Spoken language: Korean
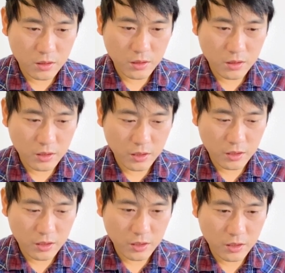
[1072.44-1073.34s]
I
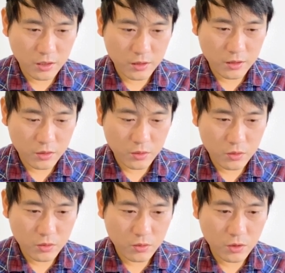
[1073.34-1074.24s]
can
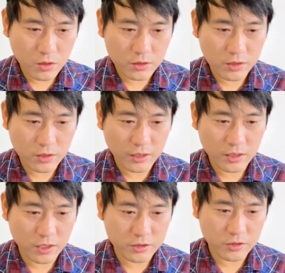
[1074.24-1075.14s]
walk. 이렇게 간단하게
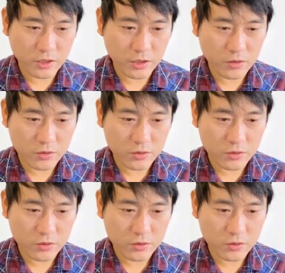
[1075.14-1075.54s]
적을게요.